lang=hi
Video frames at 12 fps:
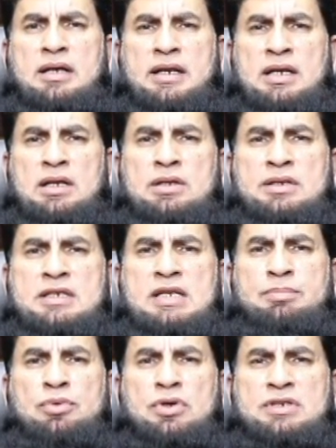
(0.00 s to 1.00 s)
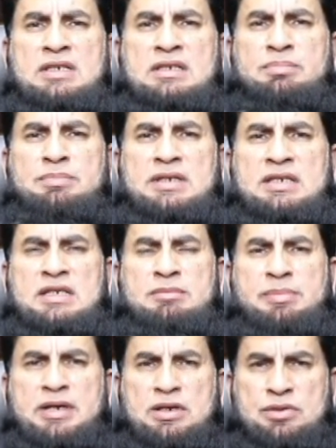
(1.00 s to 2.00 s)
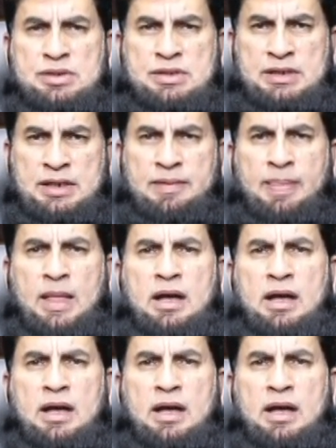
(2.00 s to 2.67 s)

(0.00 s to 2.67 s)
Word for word: करे इससे बहुत सी कम्प्लिकेशन भी पैदा हो सकती है